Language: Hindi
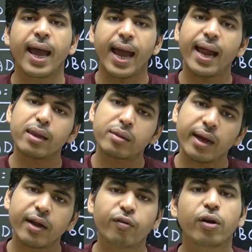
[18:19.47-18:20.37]
एल्स
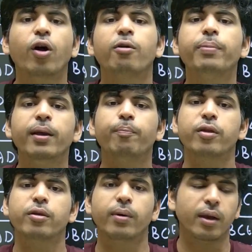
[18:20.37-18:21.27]
इट वुड नॉट बी
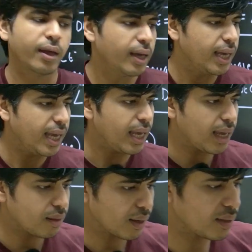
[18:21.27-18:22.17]
पॉसिबल
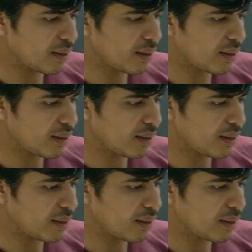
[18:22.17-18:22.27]
एक सेकंड जरा